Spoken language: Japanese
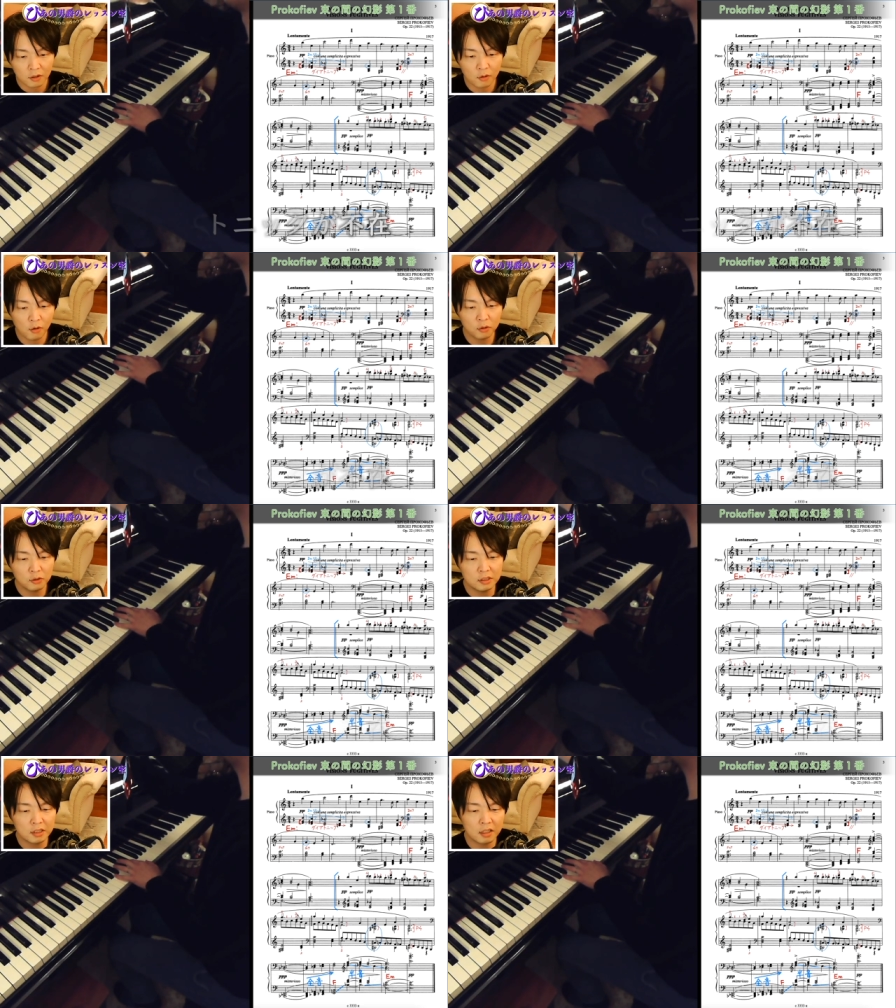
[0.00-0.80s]
ここ
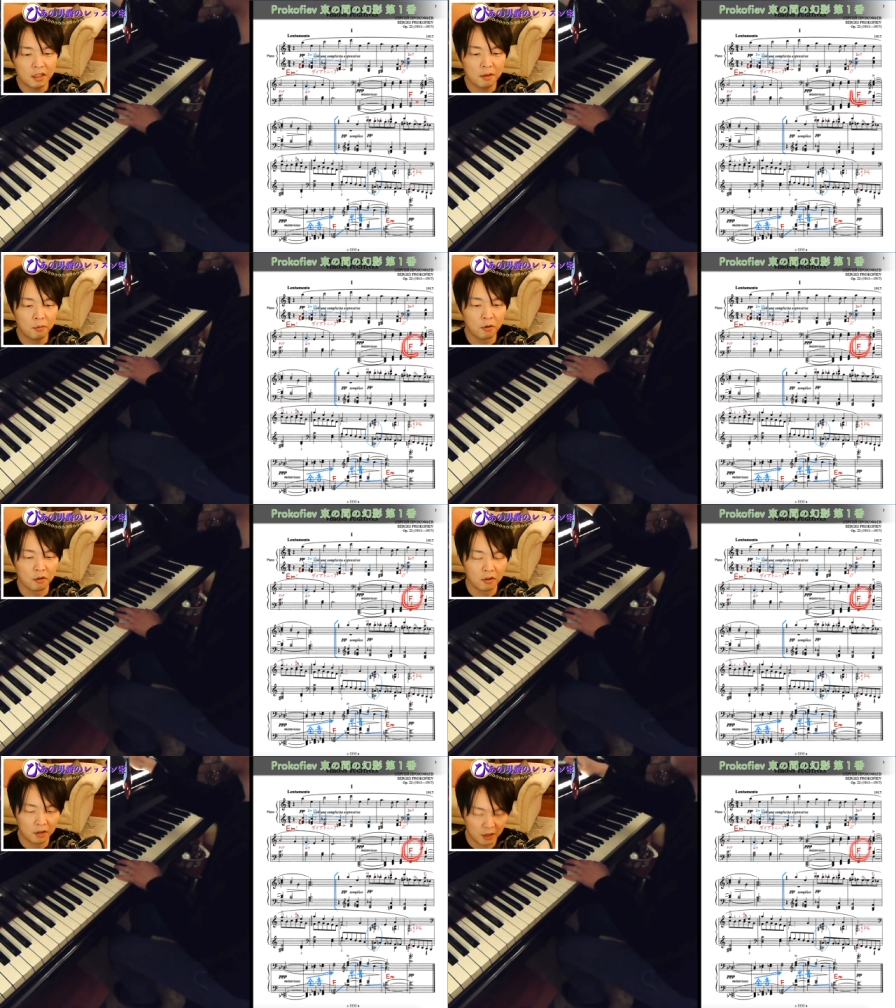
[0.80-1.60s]
の時点で
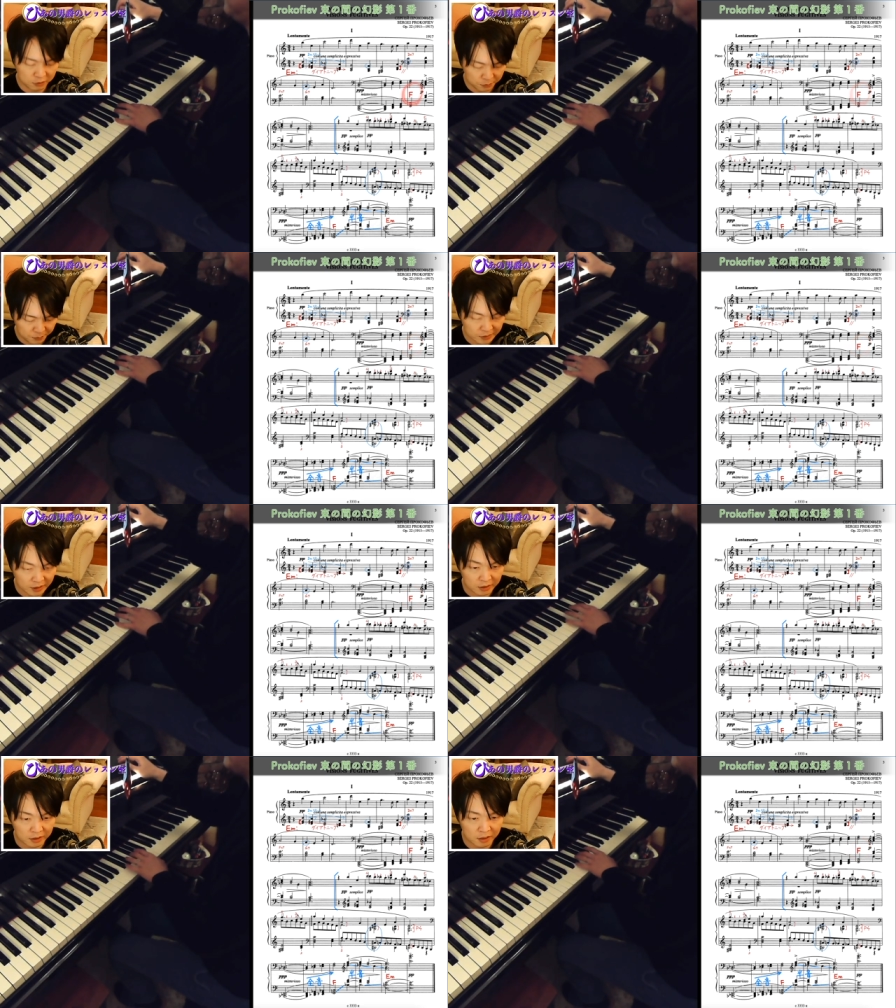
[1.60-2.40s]
もう F
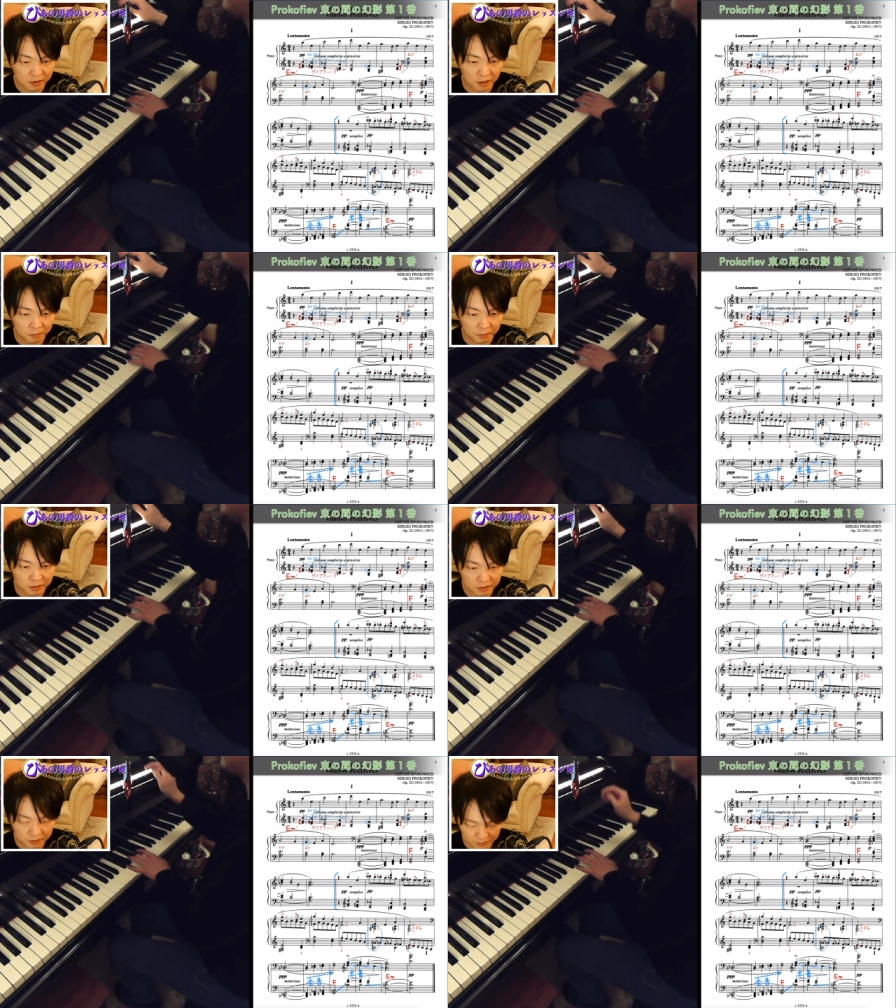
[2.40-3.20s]
メジャーになっていま
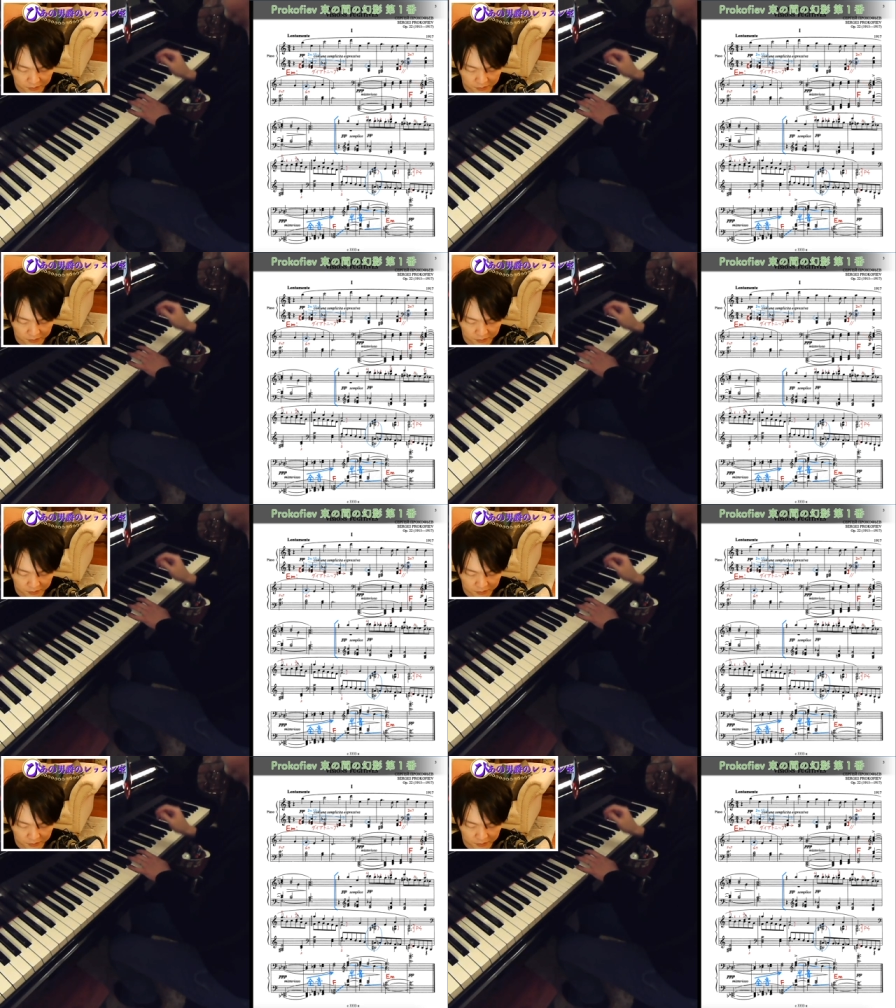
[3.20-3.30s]
す。